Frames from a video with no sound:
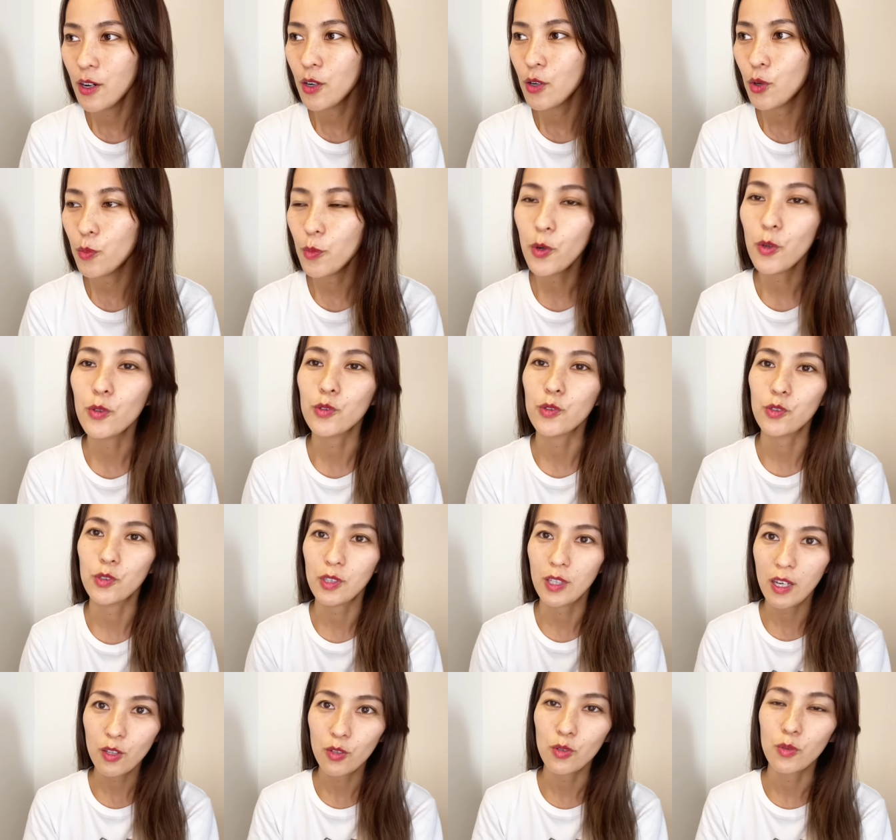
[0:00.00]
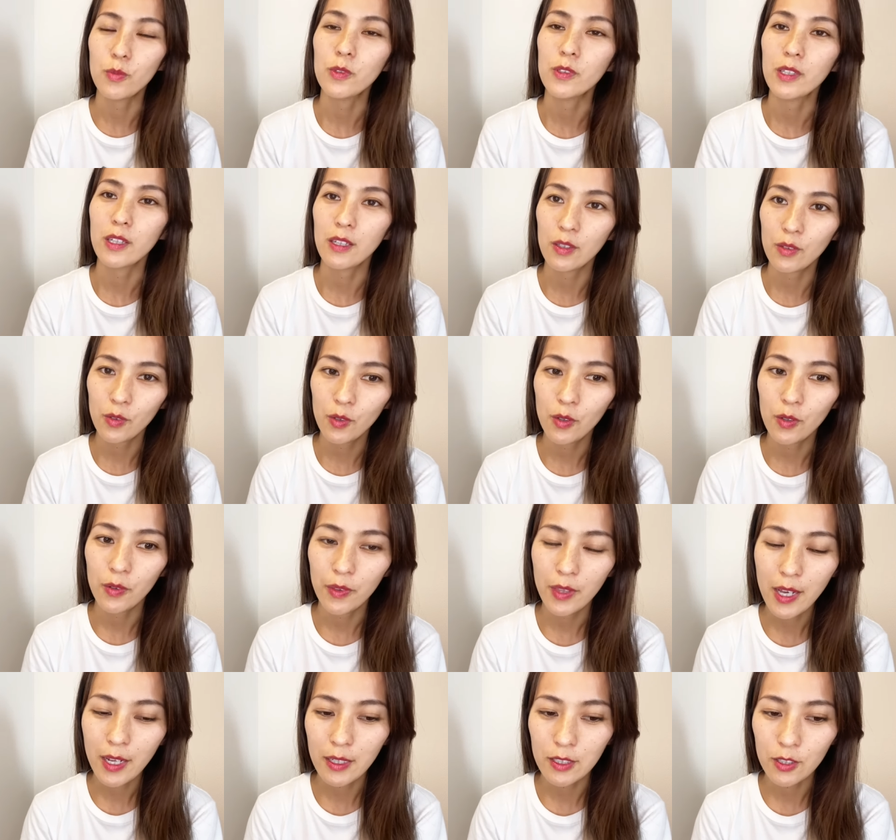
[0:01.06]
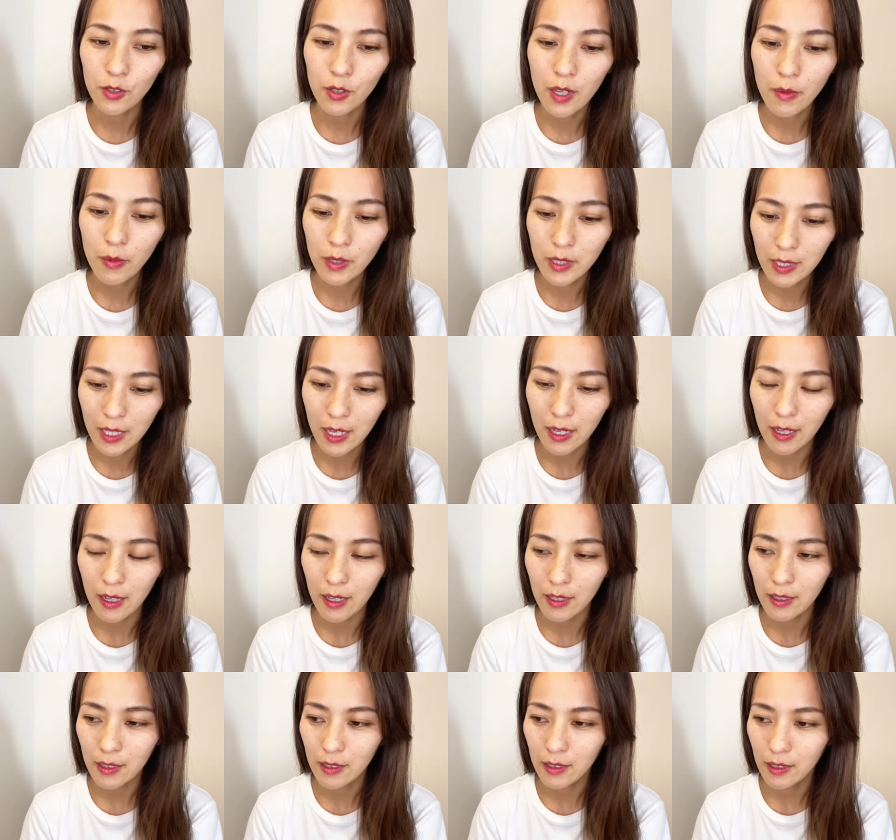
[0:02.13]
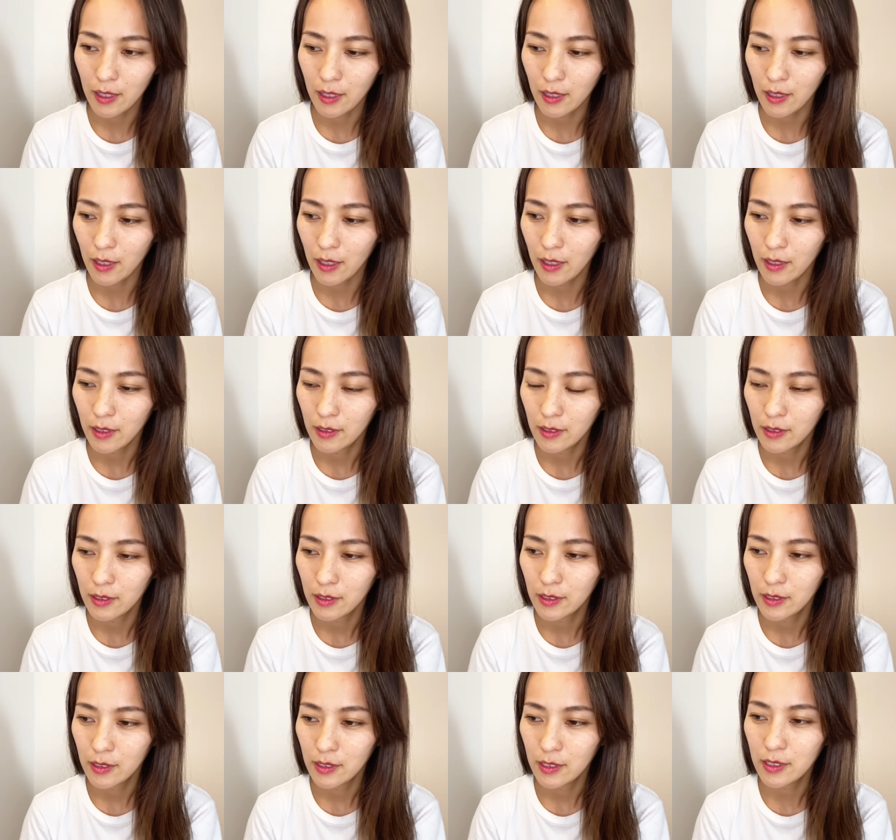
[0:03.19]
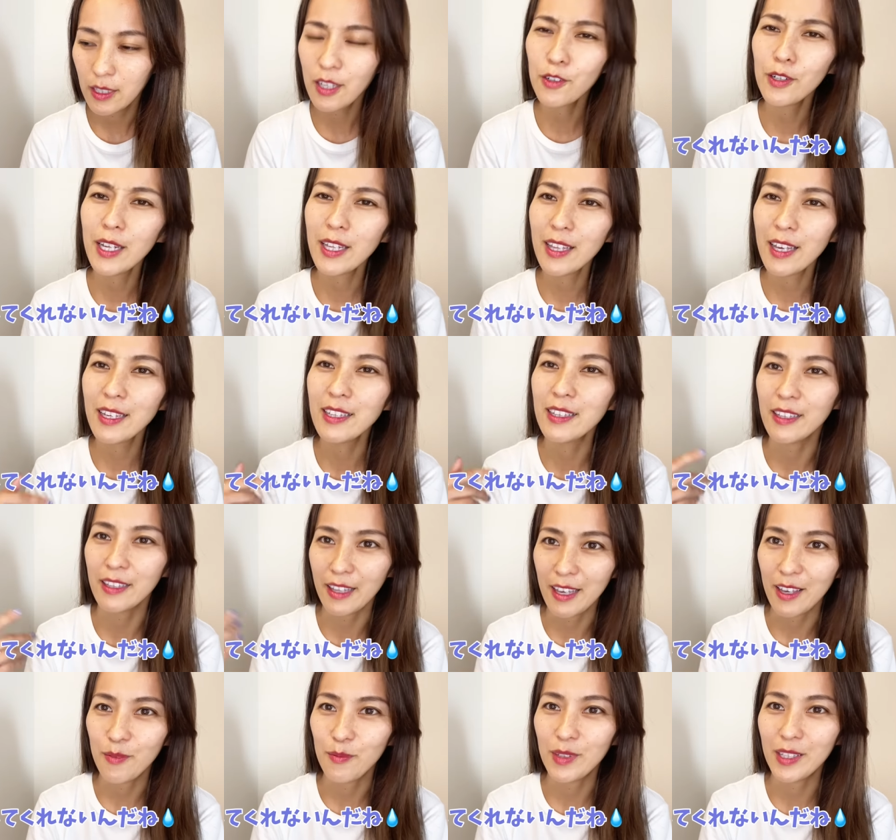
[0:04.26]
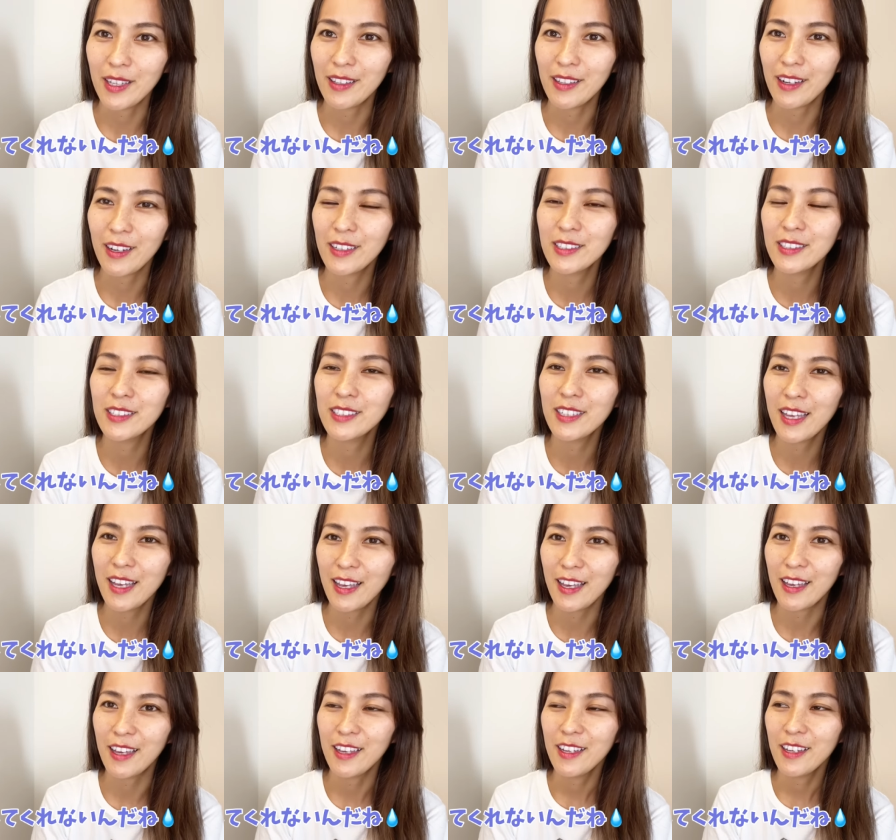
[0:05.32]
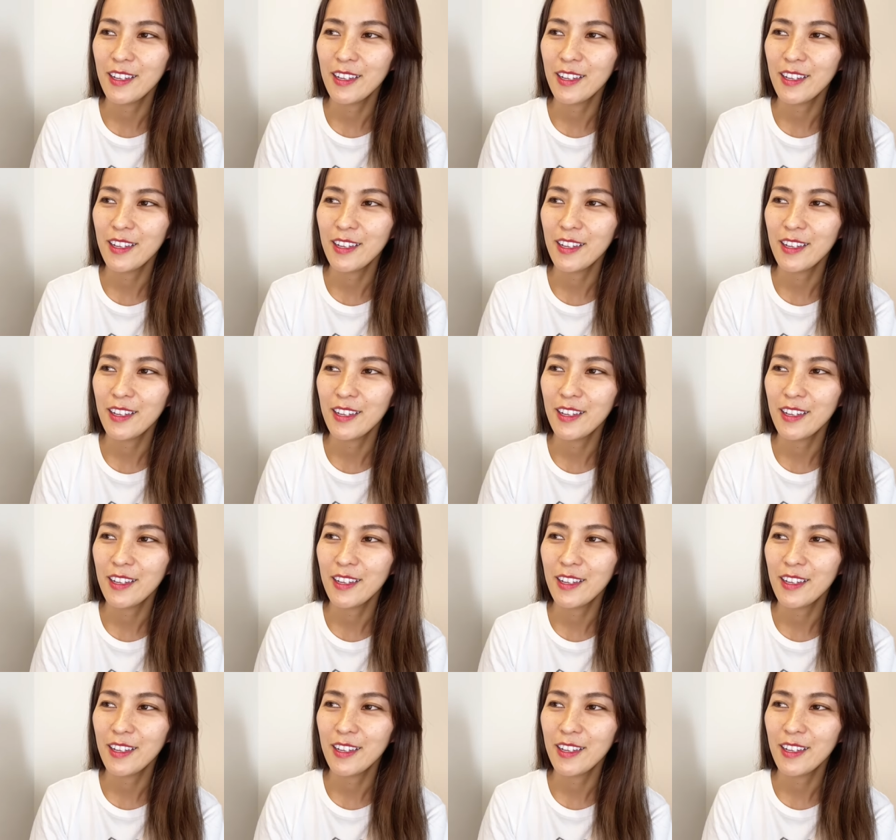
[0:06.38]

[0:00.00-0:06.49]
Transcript: 思うことってあると思うんだけど、なんかそれをさ、なんか、してくれないんだね、みたいな感じで